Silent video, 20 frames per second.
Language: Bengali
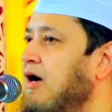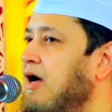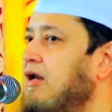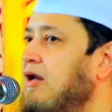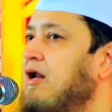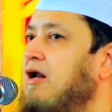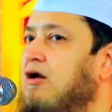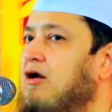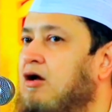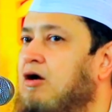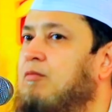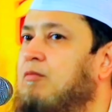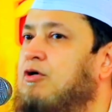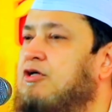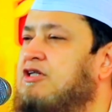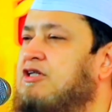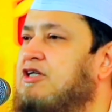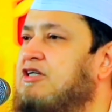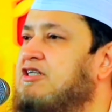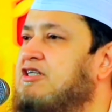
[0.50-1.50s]
আল্লাহর
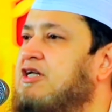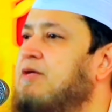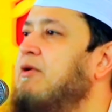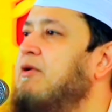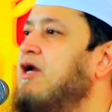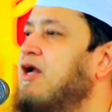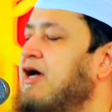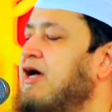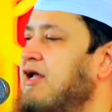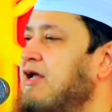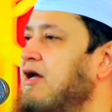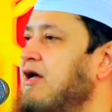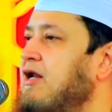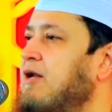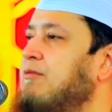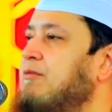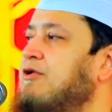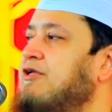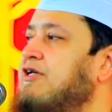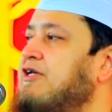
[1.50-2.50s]
রহমতের সীমা নাই
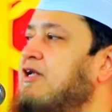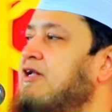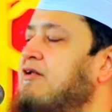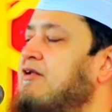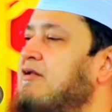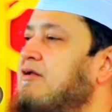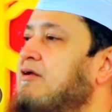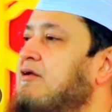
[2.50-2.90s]
আল্লাহ বলছেন